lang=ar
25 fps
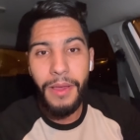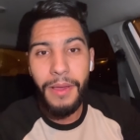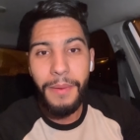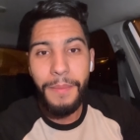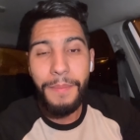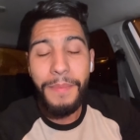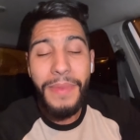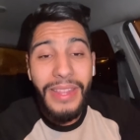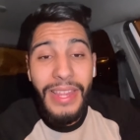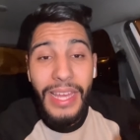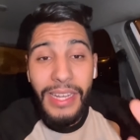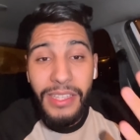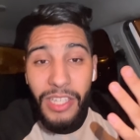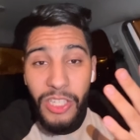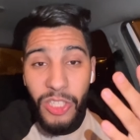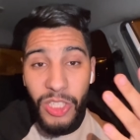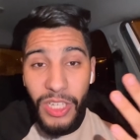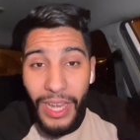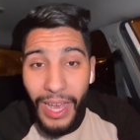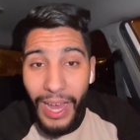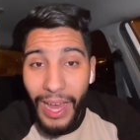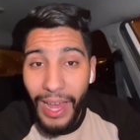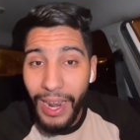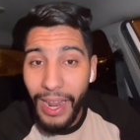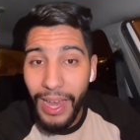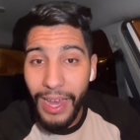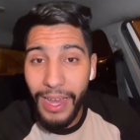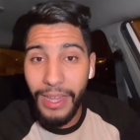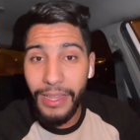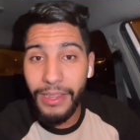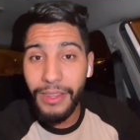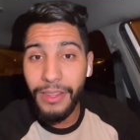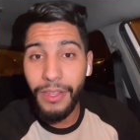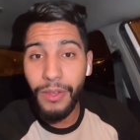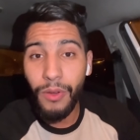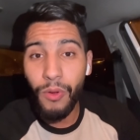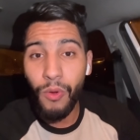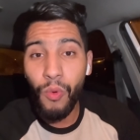ما دار حتى شي غلط
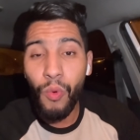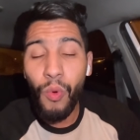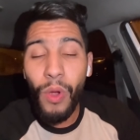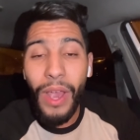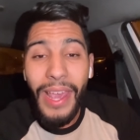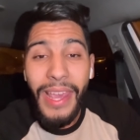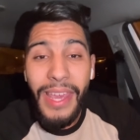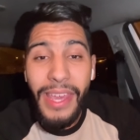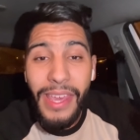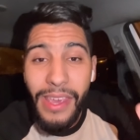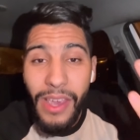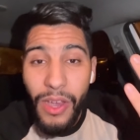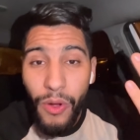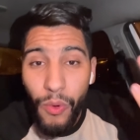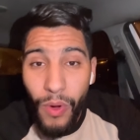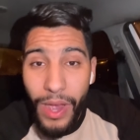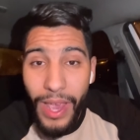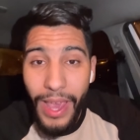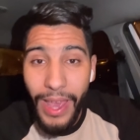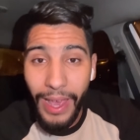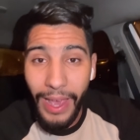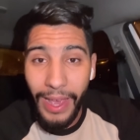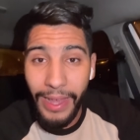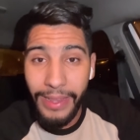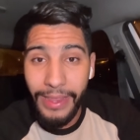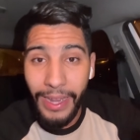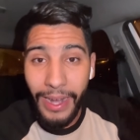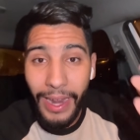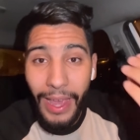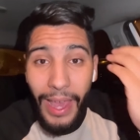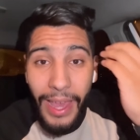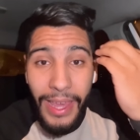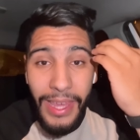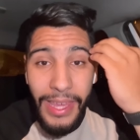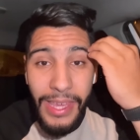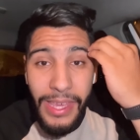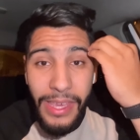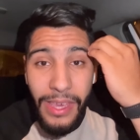واي واحد راه
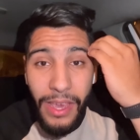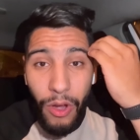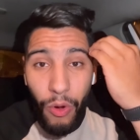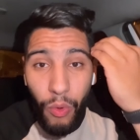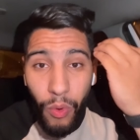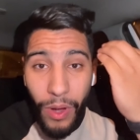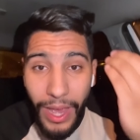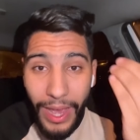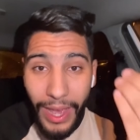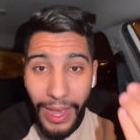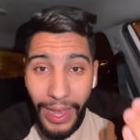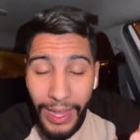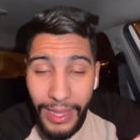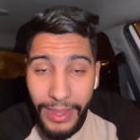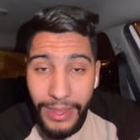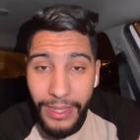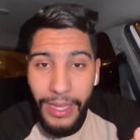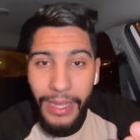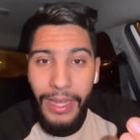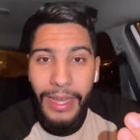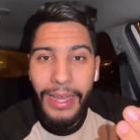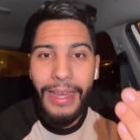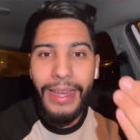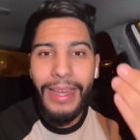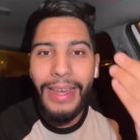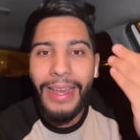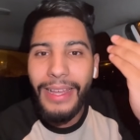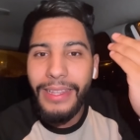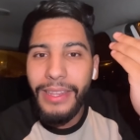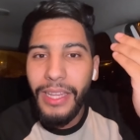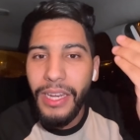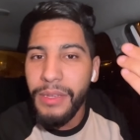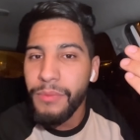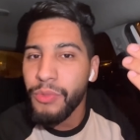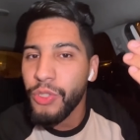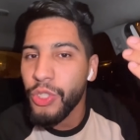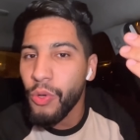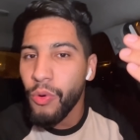اي واحد
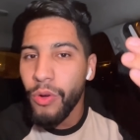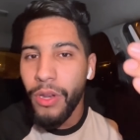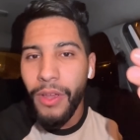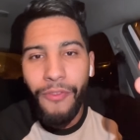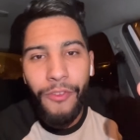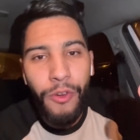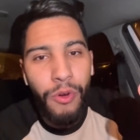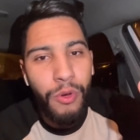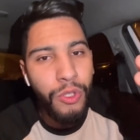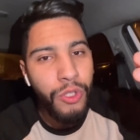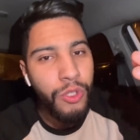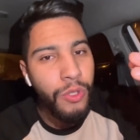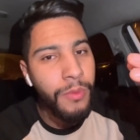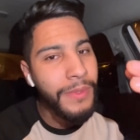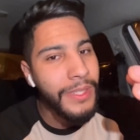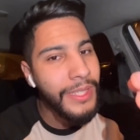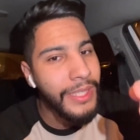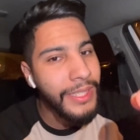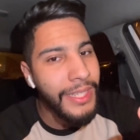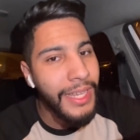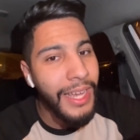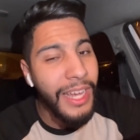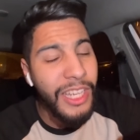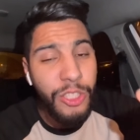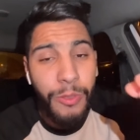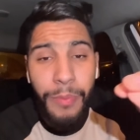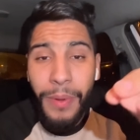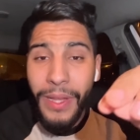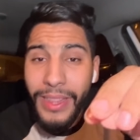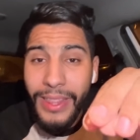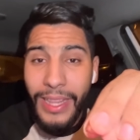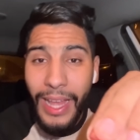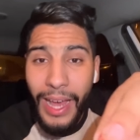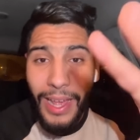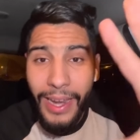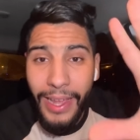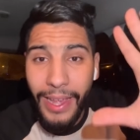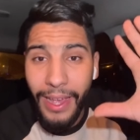يقدر يمشيو لي فلوسو من السياج بهذه
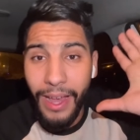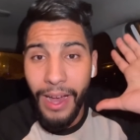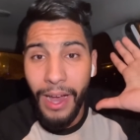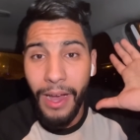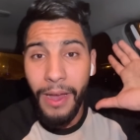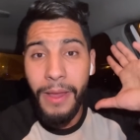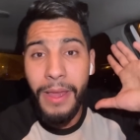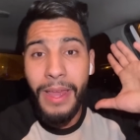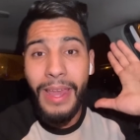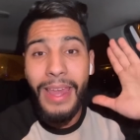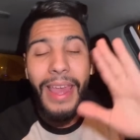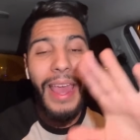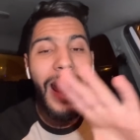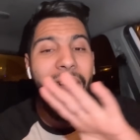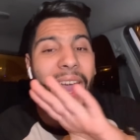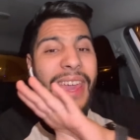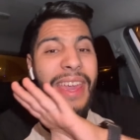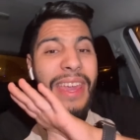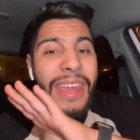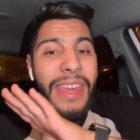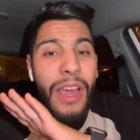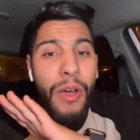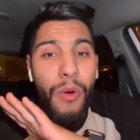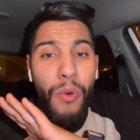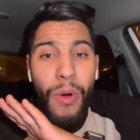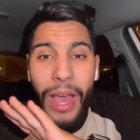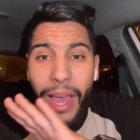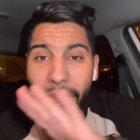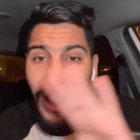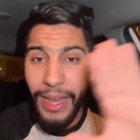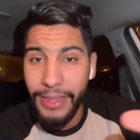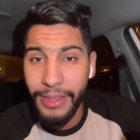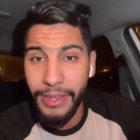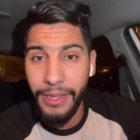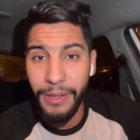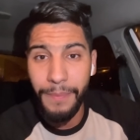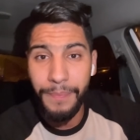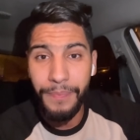الطريقه اي
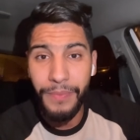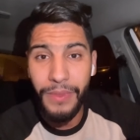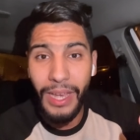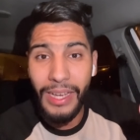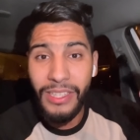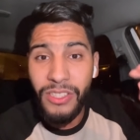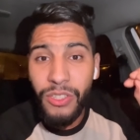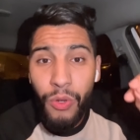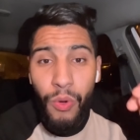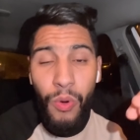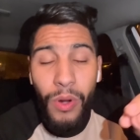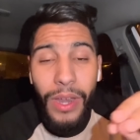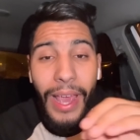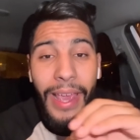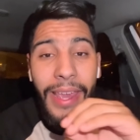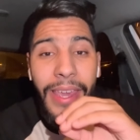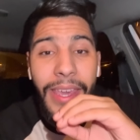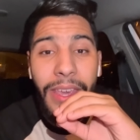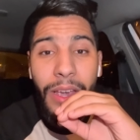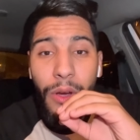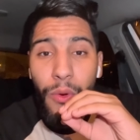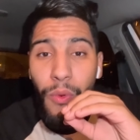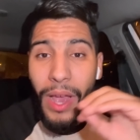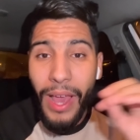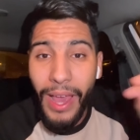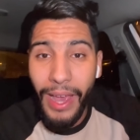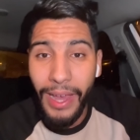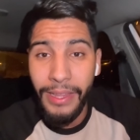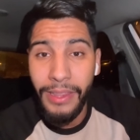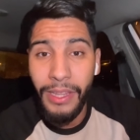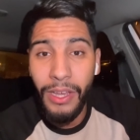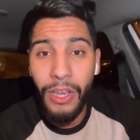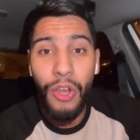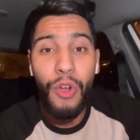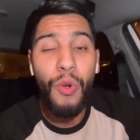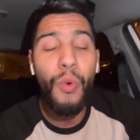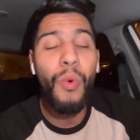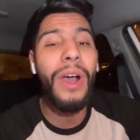واحد تنقول اي واحد
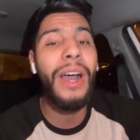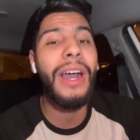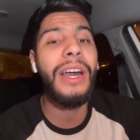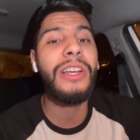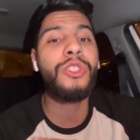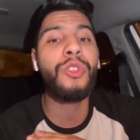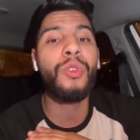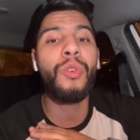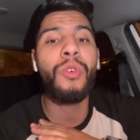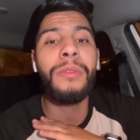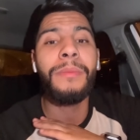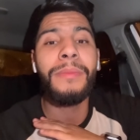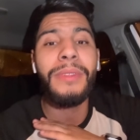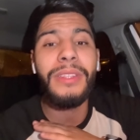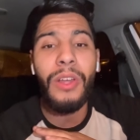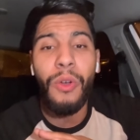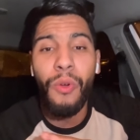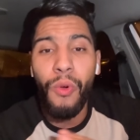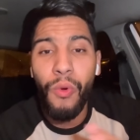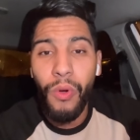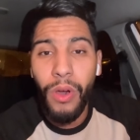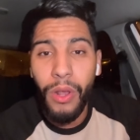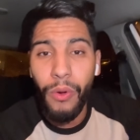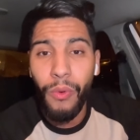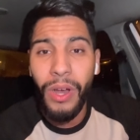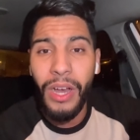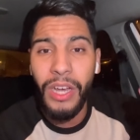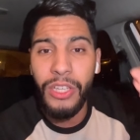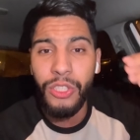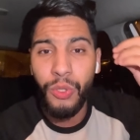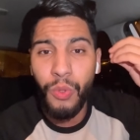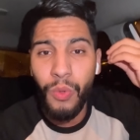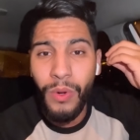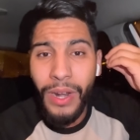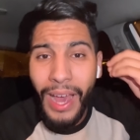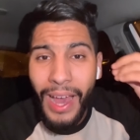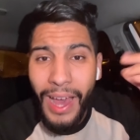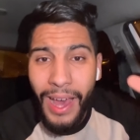واخا تكون مطور واخا
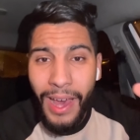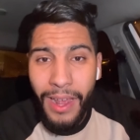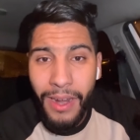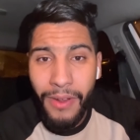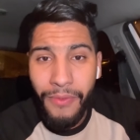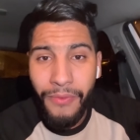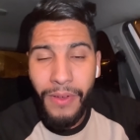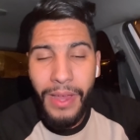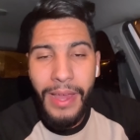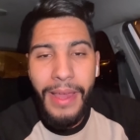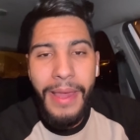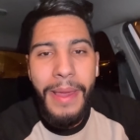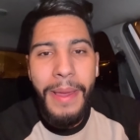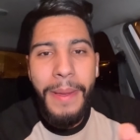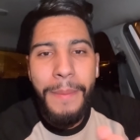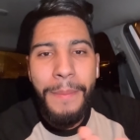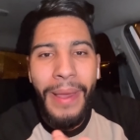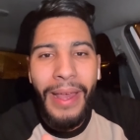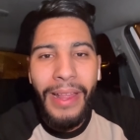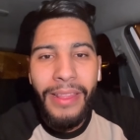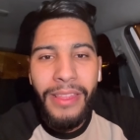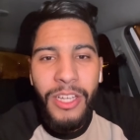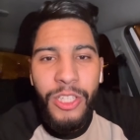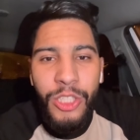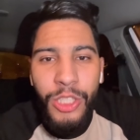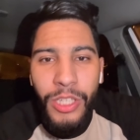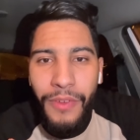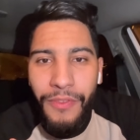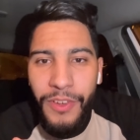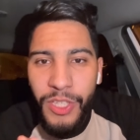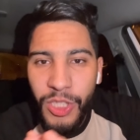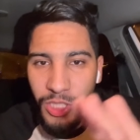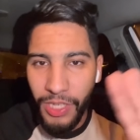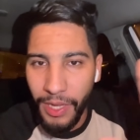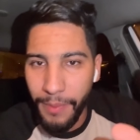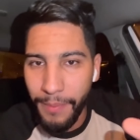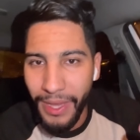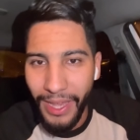تكون عارف ما عندكش
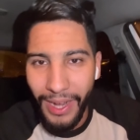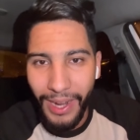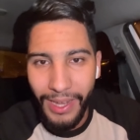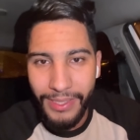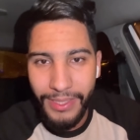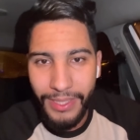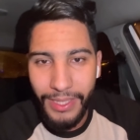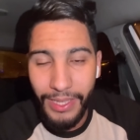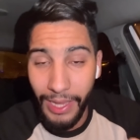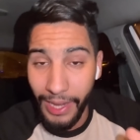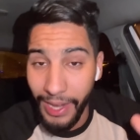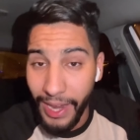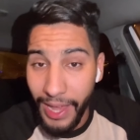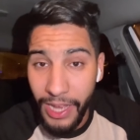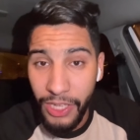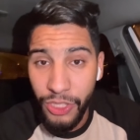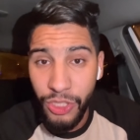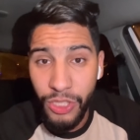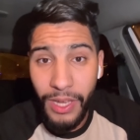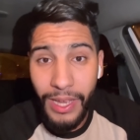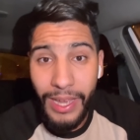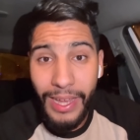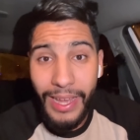كيفاش تحمي راسك علاش